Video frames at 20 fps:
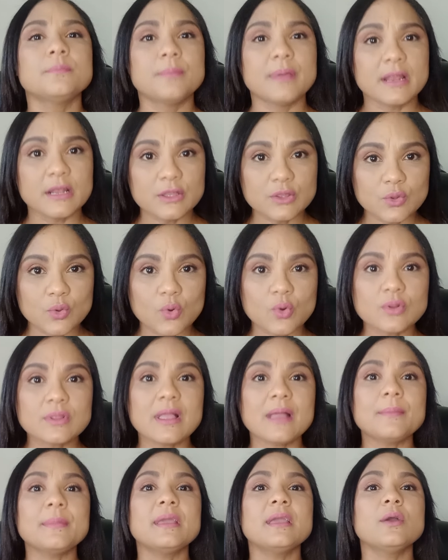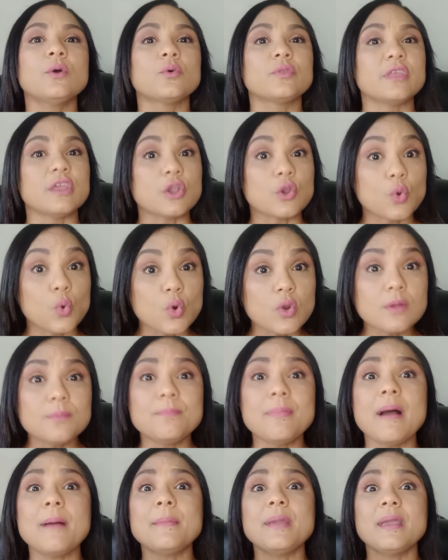perdóname o
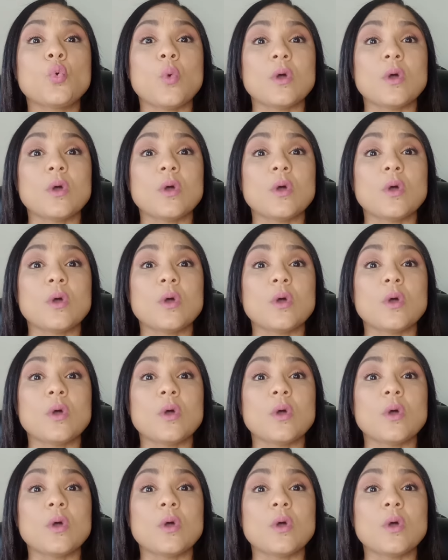discúlpame